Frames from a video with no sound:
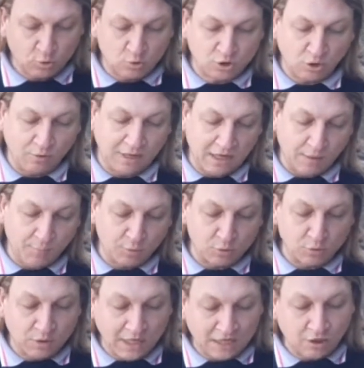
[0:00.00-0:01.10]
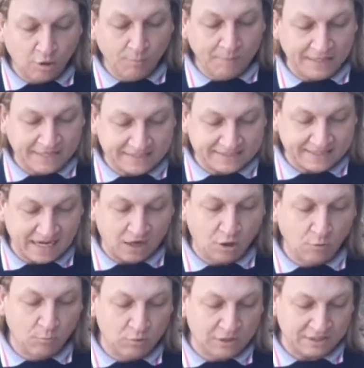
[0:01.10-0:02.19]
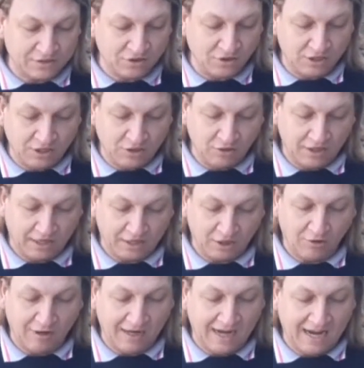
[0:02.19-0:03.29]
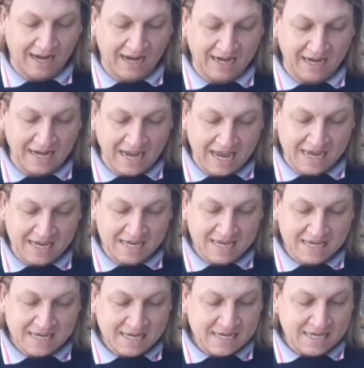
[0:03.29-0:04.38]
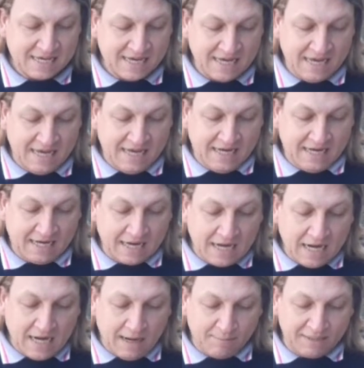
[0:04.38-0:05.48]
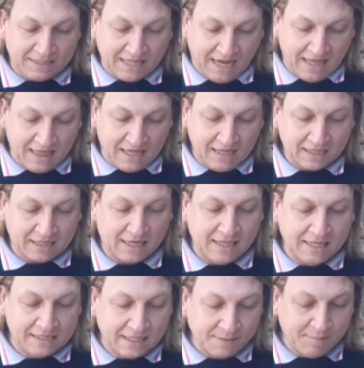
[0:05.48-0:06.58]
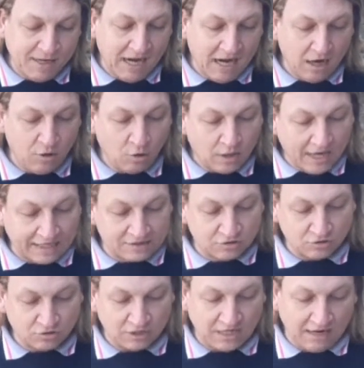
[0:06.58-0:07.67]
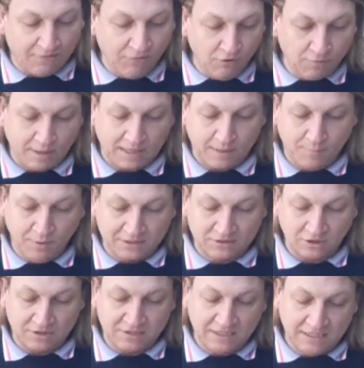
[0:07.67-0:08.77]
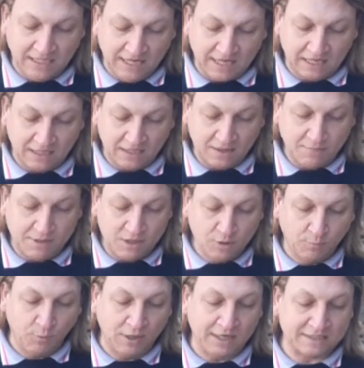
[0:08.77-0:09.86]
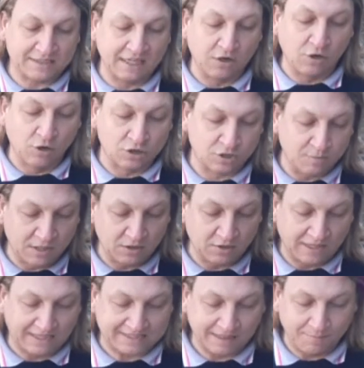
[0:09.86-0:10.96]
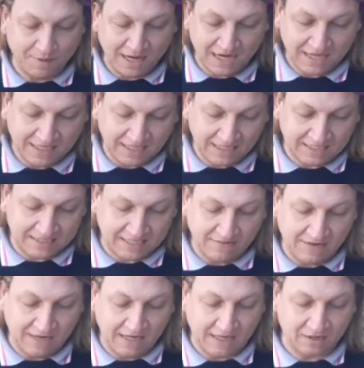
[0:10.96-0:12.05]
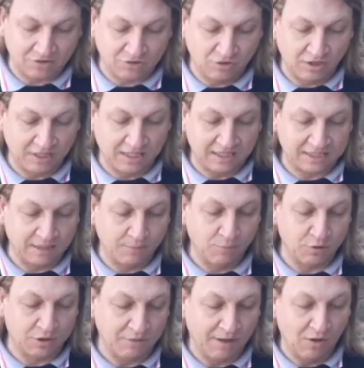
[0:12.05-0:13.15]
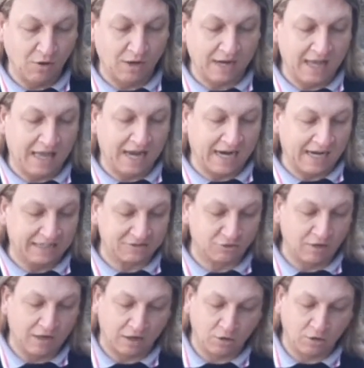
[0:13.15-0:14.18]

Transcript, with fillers: sobre la oportunidad y conveniencia de la conmutación y con arreglo a la ley reglamentada que determinará los casos y las formas que pueda solicitarles, debiendo ponerse en conocimiento a la Asamblea Legislativa las razones que hayan motivado en cada caso la